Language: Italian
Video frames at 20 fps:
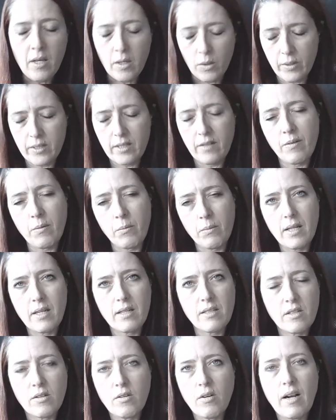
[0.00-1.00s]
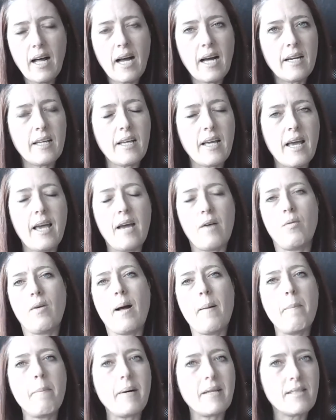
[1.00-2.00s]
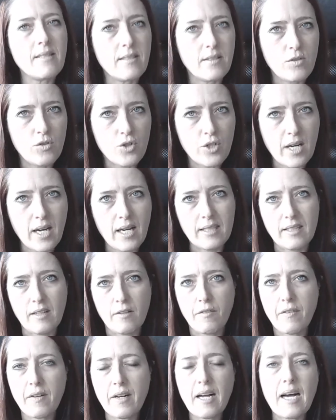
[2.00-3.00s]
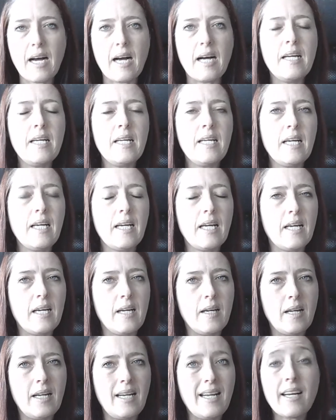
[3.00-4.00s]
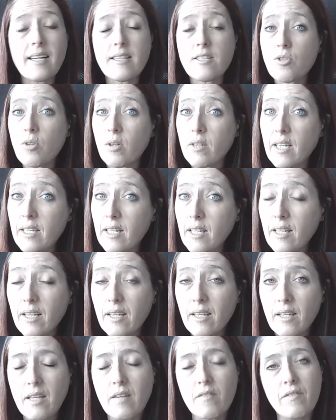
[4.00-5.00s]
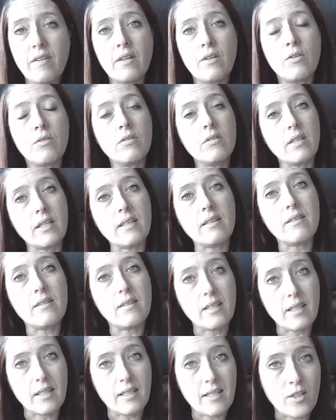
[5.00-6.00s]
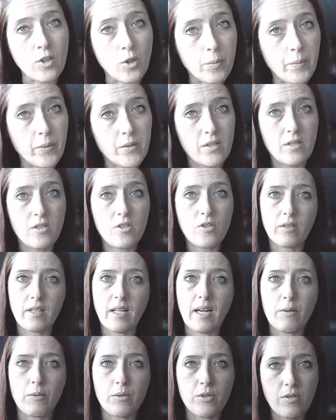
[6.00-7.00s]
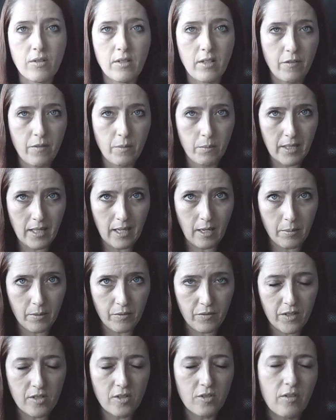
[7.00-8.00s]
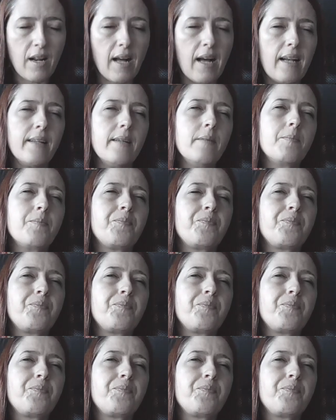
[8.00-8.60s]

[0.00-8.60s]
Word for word: Quindi femminili singolari è una passeggiata fra eh, le castronerie che vengono dette in opposizione alla questione dei femminili professionali